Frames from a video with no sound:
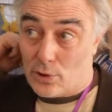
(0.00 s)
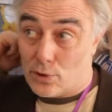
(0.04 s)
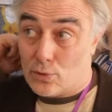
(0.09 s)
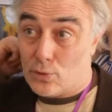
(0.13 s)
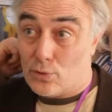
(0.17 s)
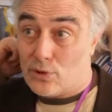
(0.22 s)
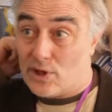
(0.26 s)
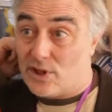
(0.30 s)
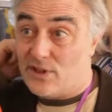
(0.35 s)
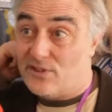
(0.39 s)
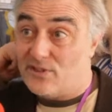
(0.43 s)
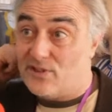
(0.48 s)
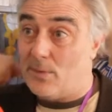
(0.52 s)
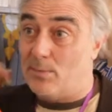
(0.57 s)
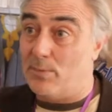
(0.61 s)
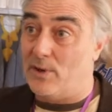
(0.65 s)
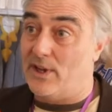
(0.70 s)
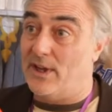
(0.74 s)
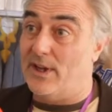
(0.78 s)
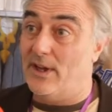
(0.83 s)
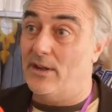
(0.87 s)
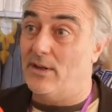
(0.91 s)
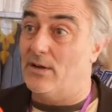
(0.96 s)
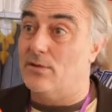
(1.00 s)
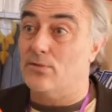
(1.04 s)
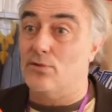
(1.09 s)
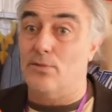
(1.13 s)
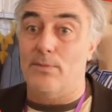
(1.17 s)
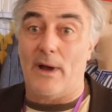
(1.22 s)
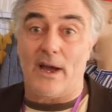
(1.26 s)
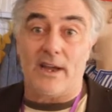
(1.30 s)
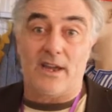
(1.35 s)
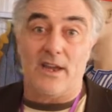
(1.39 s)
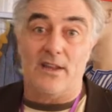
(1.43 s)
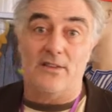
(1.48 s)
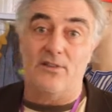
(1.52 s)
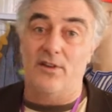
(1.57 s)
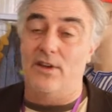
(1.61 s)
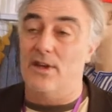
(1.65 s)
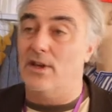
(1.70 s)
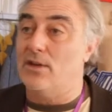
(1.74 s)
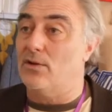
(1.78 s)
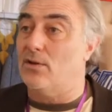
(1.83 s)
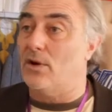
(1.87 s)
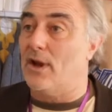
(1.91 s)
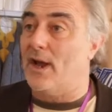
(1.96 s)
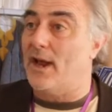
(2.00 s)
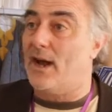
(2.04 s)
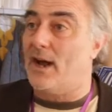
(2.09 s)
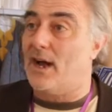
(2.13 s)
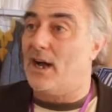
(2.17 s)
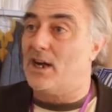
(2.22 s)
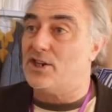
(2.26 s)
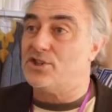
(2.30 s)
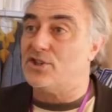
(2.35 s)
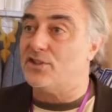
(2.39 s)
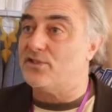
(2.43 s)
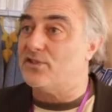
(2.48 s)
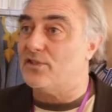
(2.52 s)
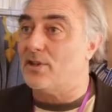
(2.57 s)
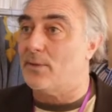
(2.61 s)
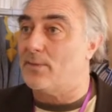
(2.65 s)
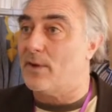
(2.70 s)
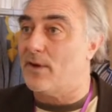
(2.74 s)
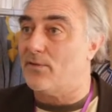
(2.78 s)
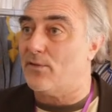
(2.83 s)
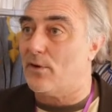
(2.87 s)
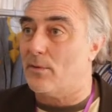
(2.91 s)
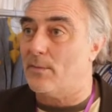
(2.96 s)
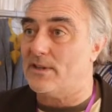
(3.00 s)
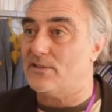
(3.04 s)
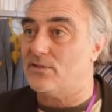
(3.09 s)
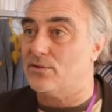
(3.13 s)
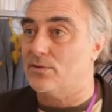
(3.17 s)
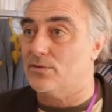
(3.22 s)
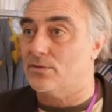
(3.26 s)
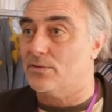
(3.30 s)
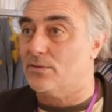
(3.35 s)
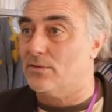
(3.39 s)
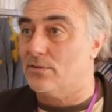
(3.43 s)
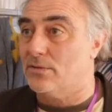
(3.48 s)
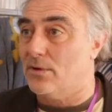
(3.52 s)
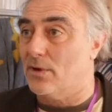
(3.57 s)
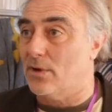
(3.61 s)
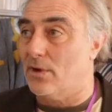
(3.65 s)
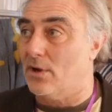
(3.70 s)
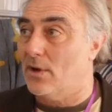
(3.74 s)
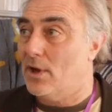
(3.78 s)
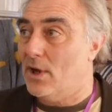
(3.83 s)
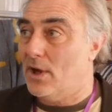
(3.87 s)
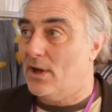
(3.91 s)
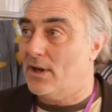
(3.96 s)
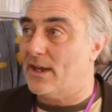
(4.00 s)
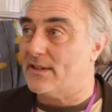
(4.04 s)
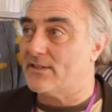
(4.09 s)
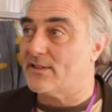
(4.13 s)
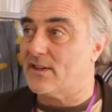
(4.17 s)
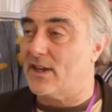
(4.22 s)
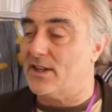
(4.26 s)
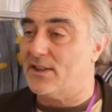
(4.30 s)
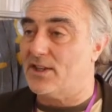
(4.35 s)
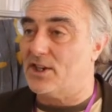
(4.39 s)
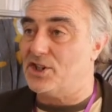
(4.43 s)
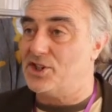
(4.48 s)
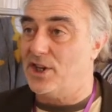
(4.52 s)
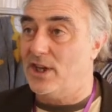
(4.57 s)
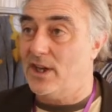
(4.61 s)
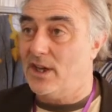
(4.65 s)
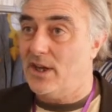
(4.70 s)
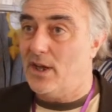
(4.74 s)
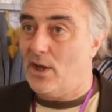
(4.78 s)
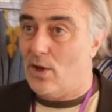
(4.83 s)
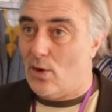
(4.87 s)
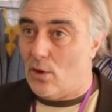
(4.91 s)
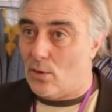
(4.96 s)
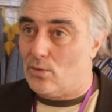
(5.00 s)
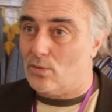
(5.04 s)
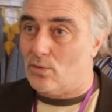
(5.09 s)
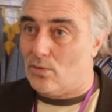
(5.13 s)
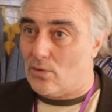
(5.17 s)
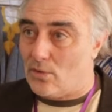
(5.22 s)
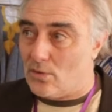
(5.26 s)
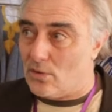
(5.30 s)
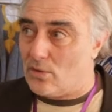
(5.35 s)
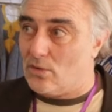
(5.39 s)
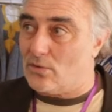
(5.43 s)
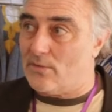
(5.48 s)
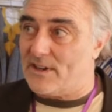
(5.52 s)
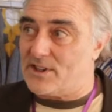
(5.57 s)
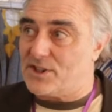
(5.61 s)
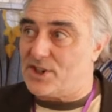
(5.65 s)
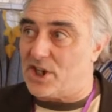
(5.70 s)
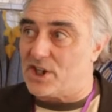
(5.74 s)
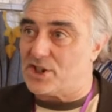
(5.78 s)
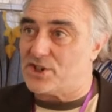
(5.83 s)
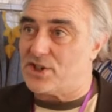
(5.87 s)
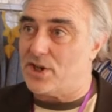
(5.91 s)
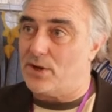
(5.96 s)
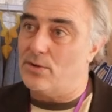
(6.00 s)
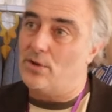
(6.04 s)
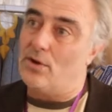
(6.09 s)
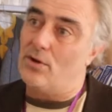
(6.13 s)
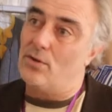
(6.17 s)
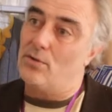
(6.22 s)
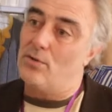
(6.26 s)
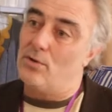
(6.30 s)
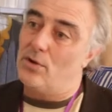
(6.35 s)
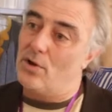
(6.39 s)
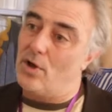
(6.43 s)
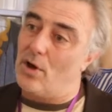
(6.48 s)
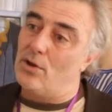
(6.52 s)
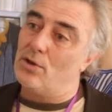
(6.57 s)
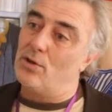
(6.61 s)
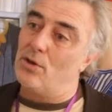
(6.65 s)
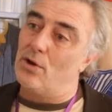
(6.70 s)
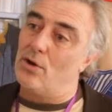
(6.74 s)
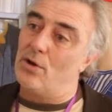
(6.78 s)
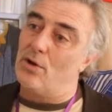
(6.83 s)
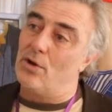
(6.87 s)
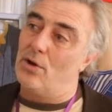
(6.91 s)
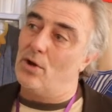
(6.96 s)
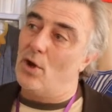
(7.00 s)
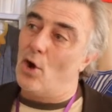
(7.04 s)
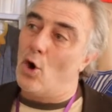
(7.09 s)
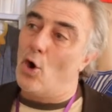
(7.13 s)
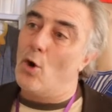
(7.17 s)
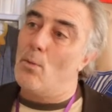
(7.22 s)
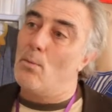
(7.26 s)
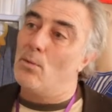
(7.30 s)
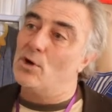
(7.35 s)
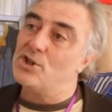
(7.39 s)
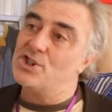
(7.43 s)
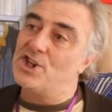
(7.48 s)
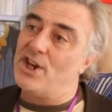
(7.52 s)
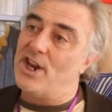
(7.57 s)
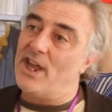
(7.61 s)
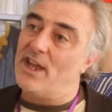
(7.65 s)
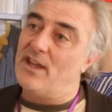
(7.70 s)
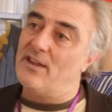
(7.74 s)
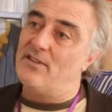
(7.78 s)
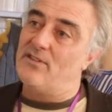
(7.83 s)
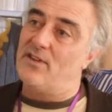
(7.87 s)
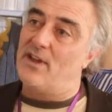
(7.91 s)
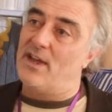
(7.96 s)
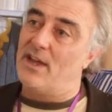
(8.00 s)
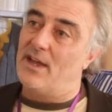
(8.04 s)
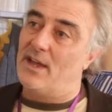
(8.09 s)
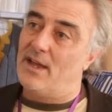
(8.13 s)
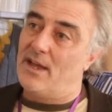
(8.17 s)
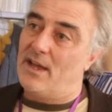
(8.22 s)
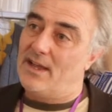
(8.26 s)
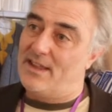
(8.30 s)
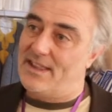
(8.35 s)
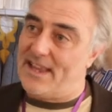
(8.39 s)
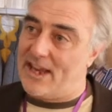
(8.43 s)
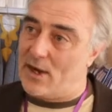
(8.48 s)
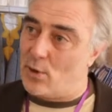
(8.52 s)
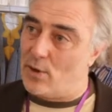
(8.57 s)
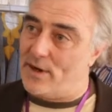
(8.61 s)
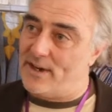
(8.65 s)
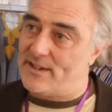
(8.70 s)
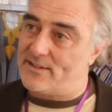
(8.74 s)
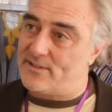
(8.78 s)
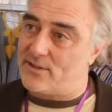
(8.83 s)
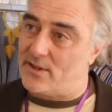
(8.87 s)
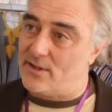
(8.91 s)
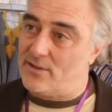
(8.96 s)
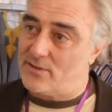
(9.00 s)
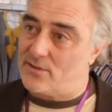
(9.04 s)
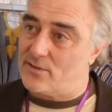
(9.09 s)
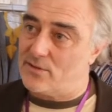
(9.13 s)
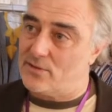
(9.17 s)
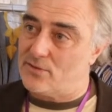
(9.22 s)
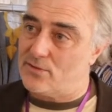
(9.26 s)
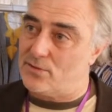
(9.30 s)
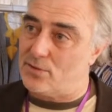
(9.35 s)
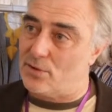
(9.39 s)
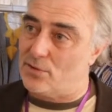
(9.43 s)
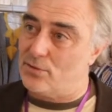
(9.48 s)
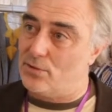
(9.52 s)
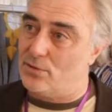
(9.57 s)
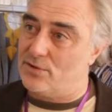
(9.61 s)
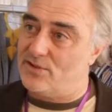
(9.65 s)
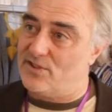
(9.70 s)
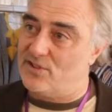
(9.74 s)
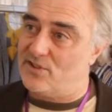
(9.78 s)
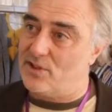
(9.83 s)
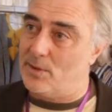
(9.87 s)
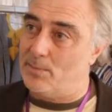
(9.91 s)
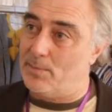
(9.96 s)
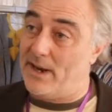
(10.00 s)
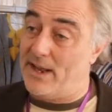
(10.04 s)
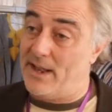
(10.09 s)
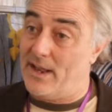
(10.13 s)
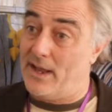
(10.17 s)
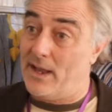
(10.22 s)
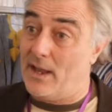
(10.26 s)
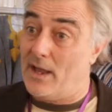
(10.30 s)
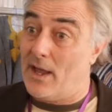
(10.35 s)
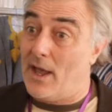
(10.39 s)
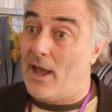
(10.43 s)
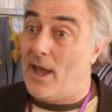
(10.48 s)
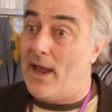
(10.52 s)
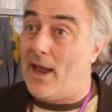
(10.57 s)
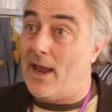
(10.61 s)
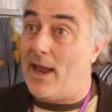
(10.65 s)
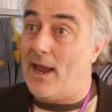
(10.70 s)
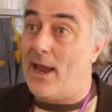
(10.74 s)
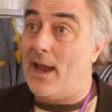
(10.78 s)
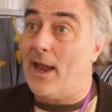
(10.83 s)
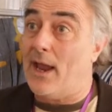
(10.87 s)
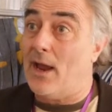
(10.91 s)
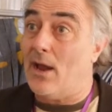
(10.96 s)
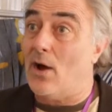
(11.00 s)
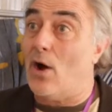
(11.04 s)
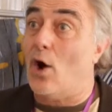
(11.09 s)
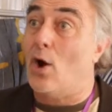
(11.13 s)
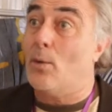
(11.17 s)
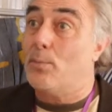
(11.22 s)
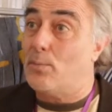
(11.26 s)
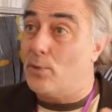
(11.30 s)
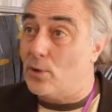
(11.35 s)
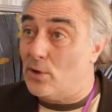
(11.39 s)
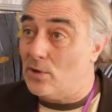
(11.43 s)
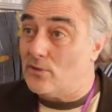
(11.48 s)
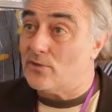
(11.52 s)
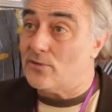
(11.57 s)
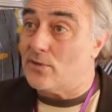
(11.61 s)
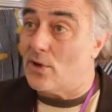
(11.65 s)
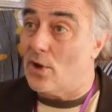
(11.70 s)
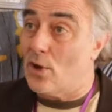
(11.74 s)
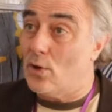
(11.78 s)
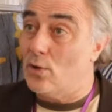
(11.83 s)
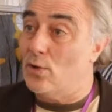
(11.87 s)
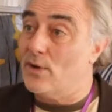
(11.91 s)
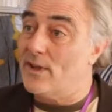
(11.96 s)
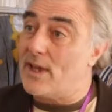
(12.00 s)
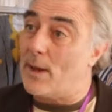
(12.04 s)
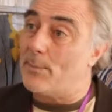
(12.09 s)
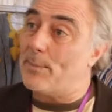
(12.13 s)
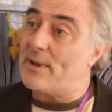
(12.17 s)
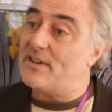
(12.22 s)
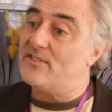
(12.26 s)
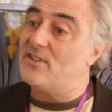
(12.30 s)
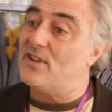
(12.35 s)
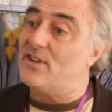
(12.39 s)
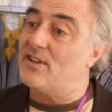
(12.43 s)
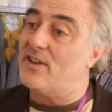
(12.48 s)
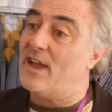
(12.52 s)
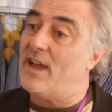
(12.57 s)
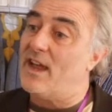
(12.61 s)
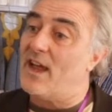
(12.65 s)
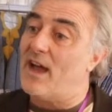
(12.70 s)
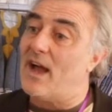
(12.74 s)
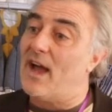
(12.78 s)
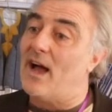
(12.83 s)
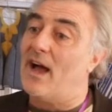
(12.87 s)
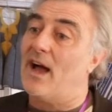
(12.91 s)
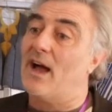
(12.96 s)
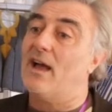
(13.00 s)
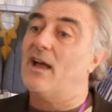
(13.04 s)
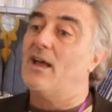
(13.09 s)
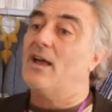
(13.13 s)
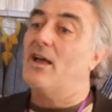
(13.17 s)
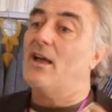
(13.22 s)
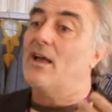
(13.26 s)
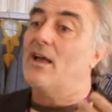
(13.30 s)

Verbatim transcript: dans toutes les disciplines, du marketing, de l'ARH, des systèmes d'information, la stratégie. On, va chercher une grande homogénéité des connaissances sur nos disciplines et en plus une capacité à